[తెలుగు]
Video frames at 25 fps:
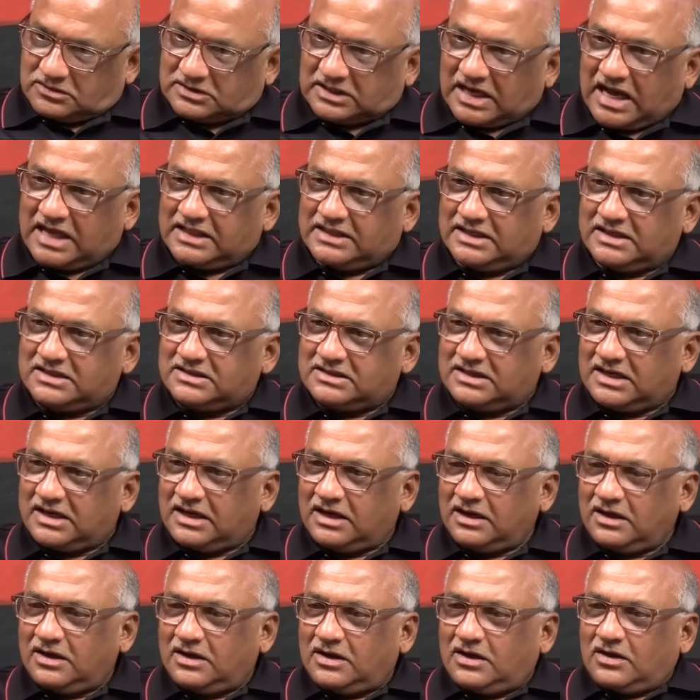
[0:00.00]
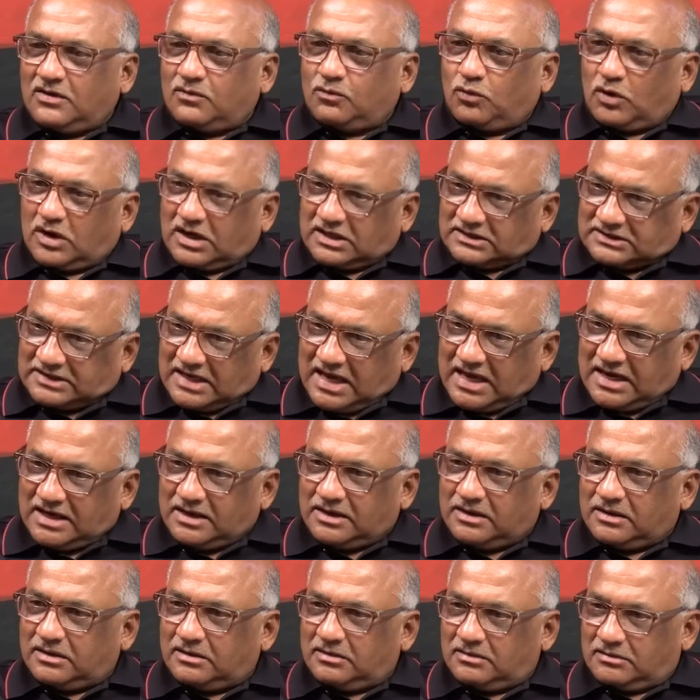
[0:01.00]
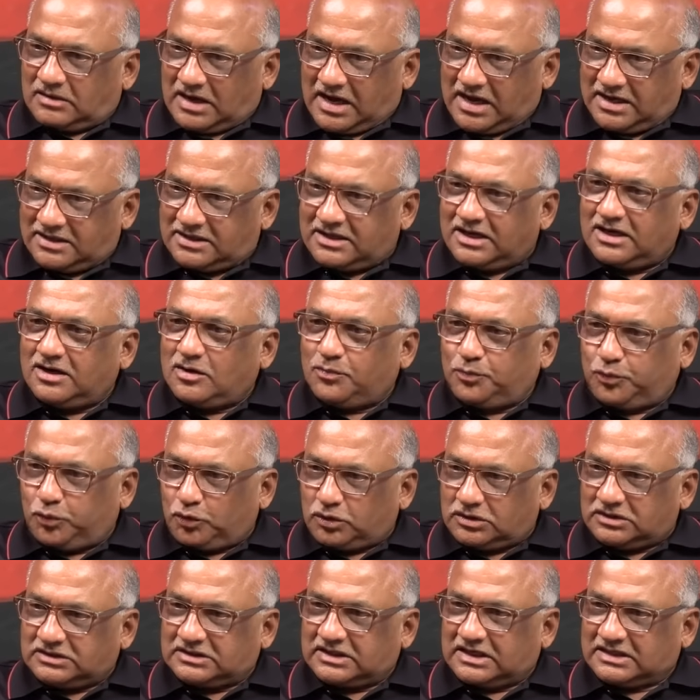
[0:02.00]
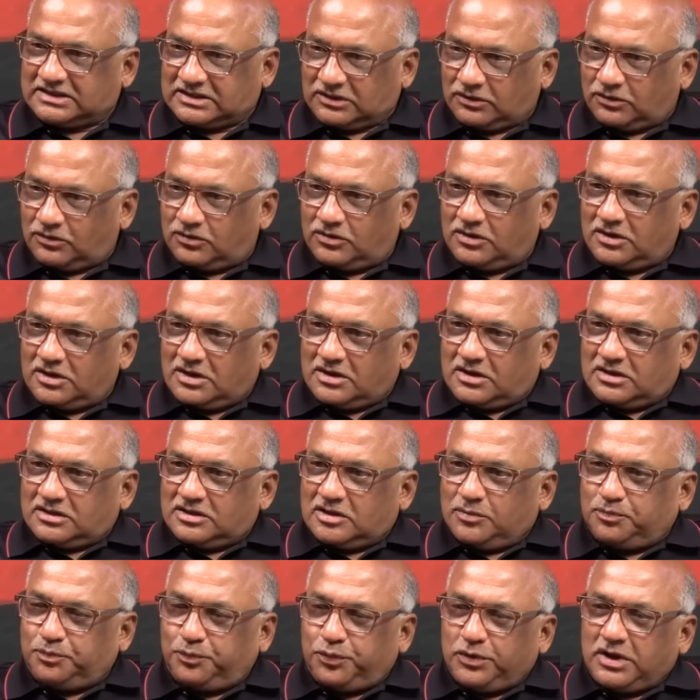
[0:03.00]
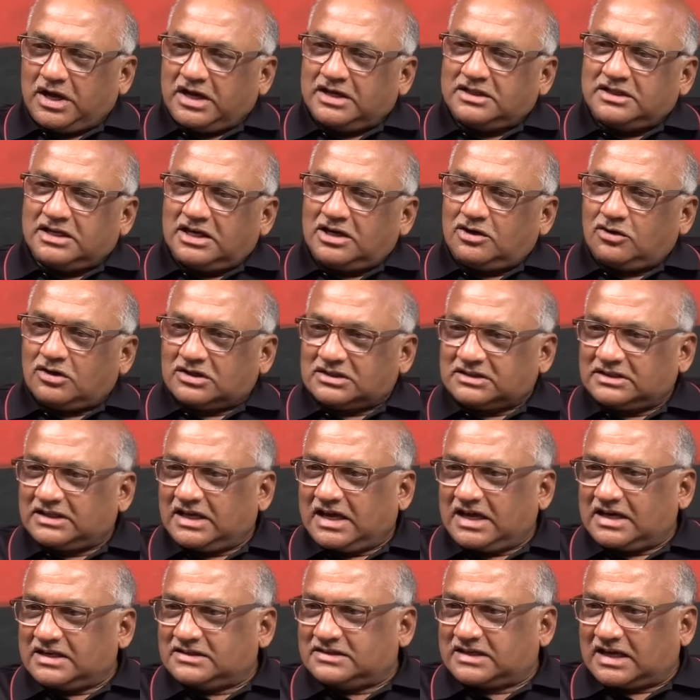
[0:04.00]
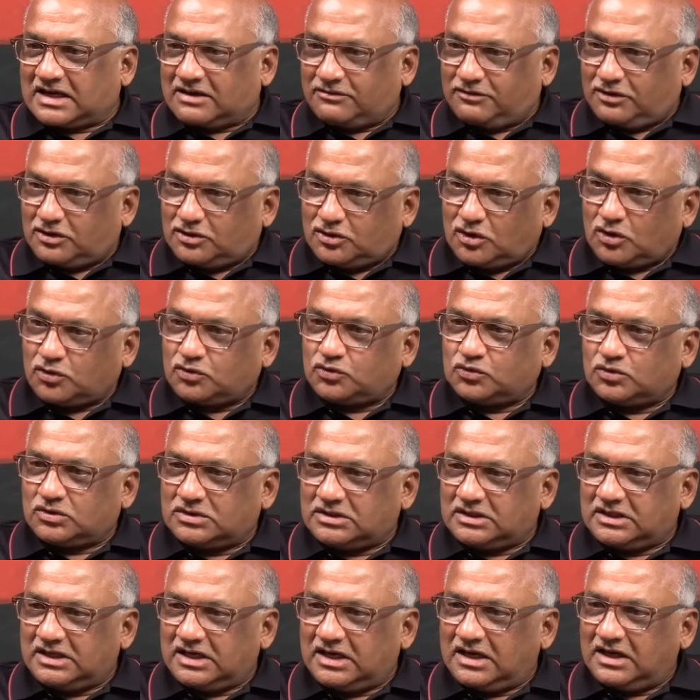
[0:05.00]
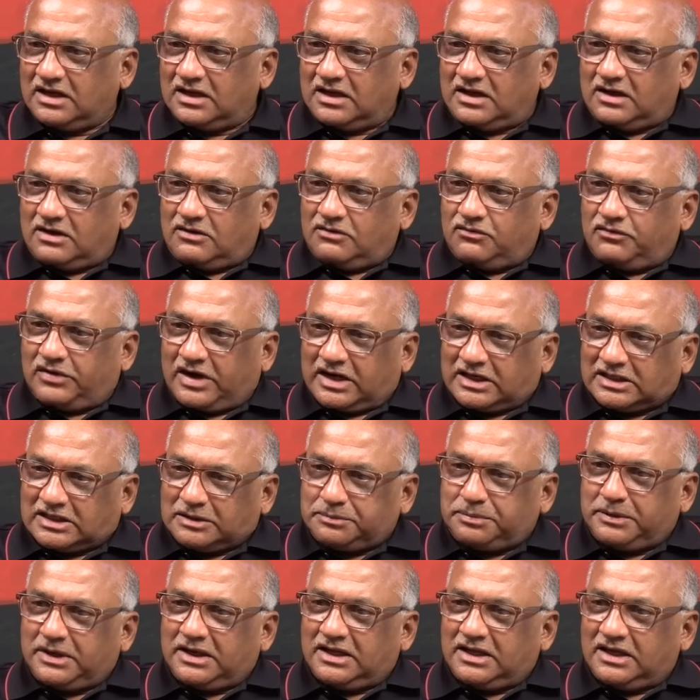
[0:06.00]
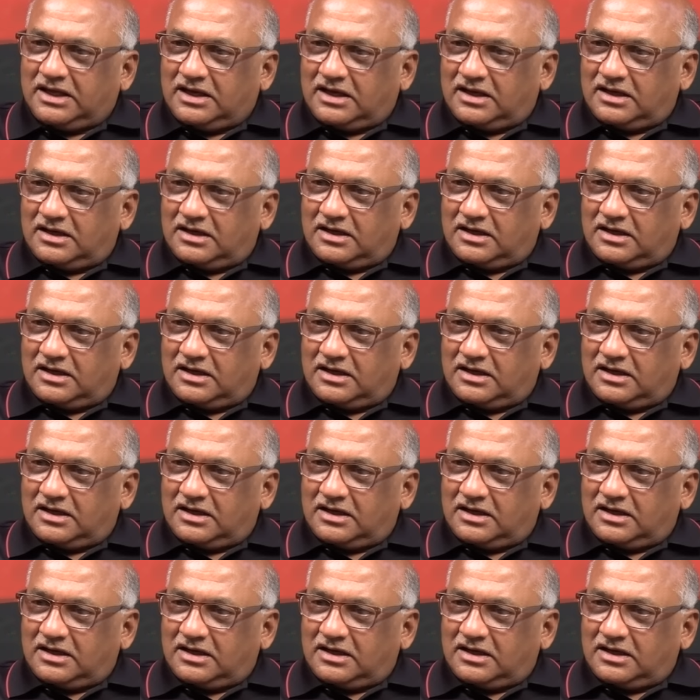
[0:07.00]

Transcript: సాధించి ఒక్కసారి ఐదేళ్లు పూర్తి చేసావు ఎప్పుడు ఐదేళ్ళు వస్తాయని జనం ఎదురు చూసి వెంటపడి